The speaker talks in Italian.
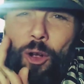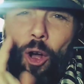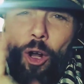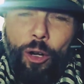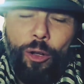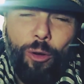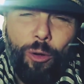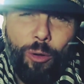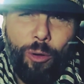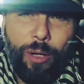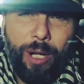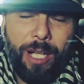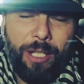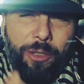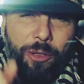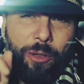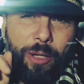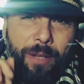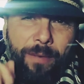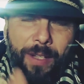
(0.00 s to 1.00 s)
colgo
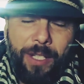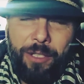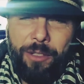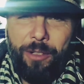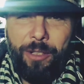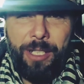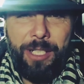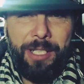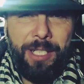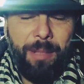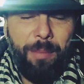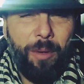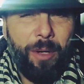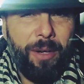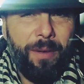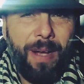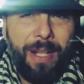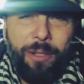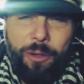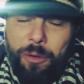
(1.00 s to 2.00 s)
l'occasione, visto che siamo
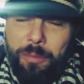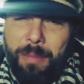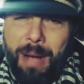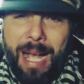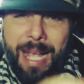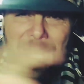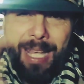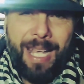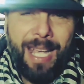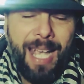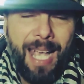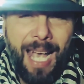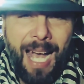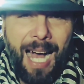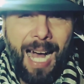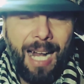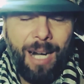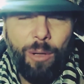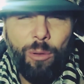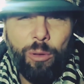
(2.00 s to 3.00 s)
arrivati ormai
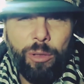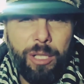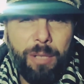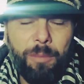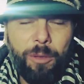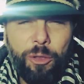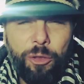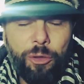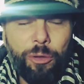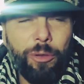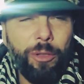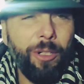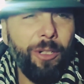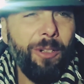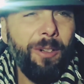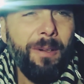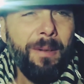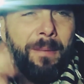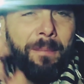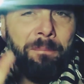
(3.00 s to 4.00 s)
all'ultimo
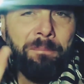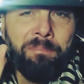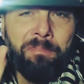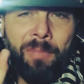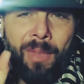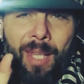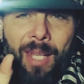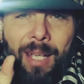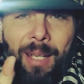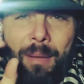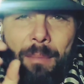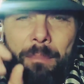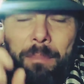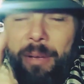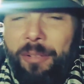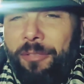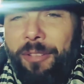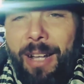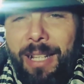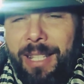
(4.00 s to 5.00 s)
giorno,
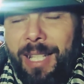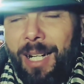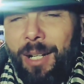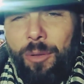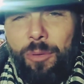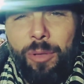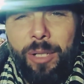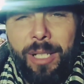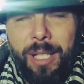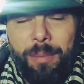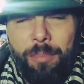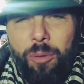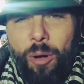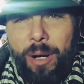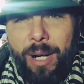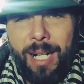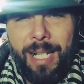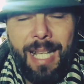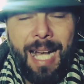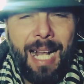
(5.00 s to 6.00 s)
per farti l'augurio di
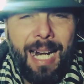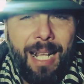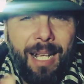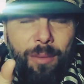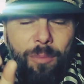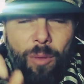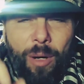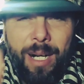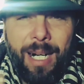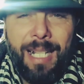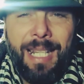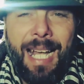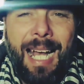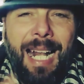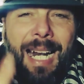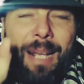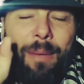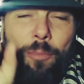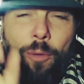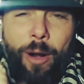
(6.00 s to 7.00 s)
buon Natale, buon
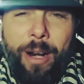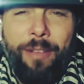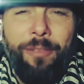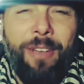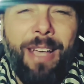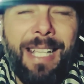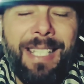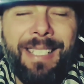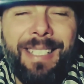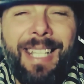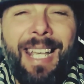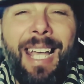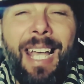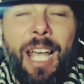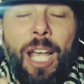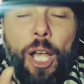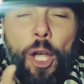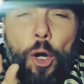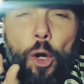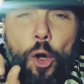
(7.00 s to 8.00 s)
Natale, buone feste.
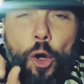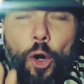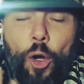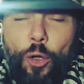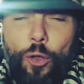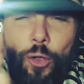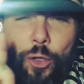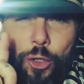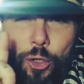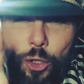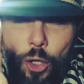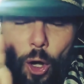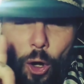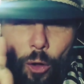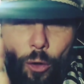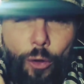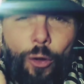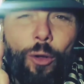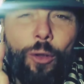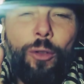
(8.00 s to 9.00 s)
Non
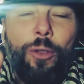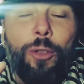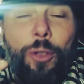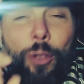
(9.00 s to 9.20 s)
so, non